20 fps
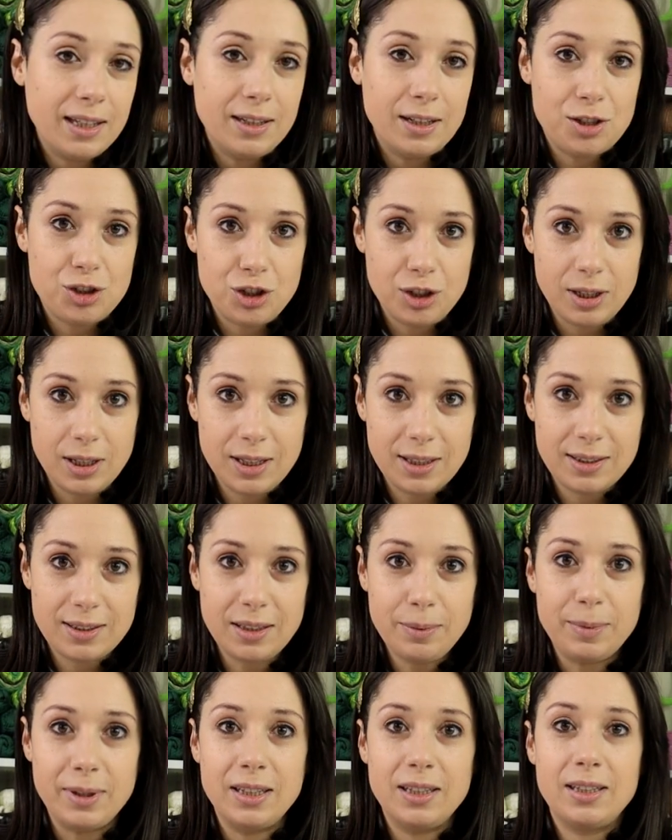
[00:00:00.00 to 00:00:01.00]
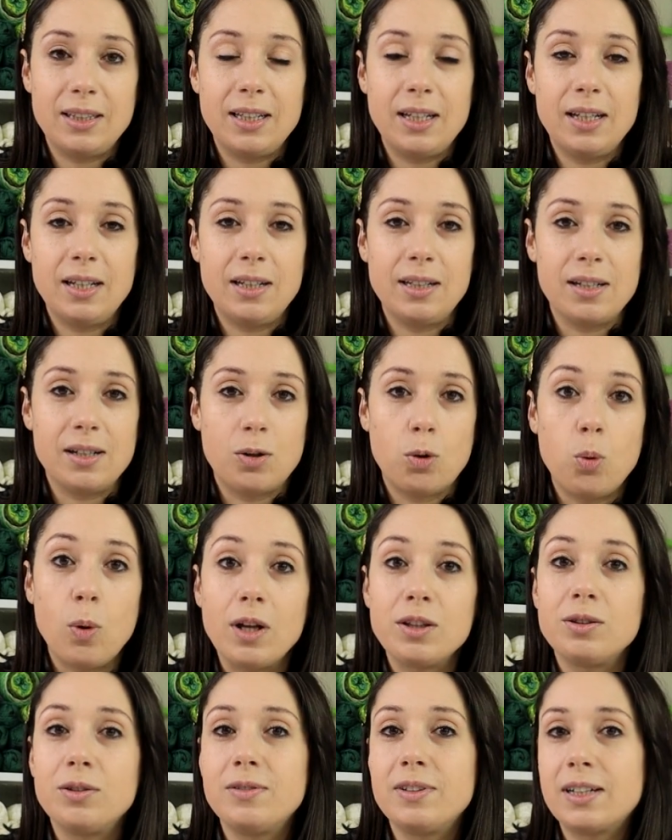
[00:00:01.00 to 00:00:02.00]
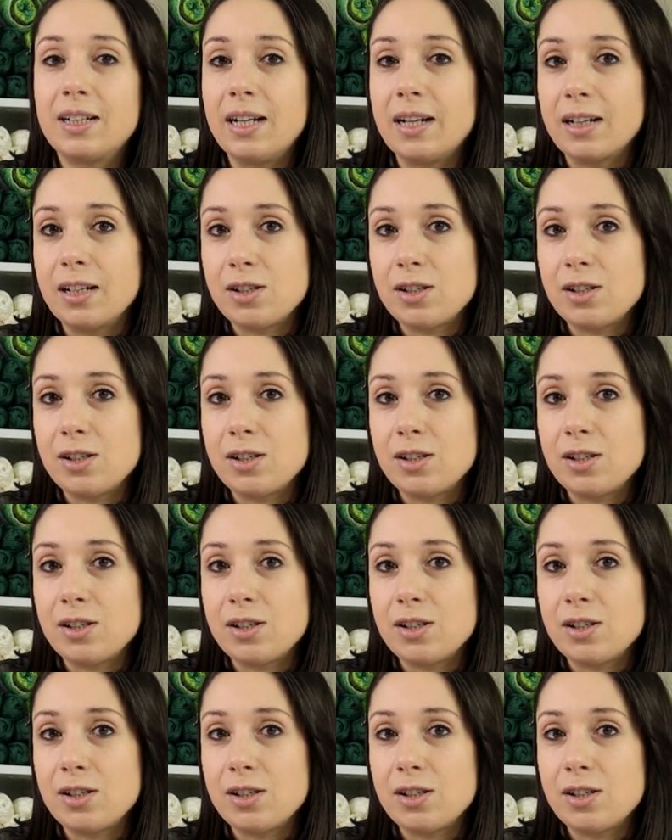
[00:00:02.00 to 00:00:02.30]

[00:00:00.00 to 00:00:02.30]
chiederci direttamente eh, quando verrà